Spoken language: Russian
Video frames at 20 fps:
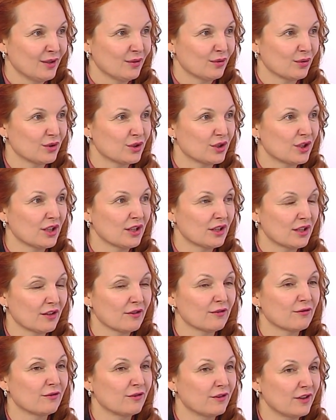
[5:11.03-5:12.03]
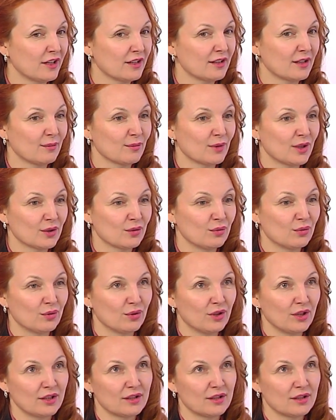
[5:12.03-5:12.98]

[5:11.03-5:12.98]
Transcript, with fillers: В То этом году, это, да. В этом году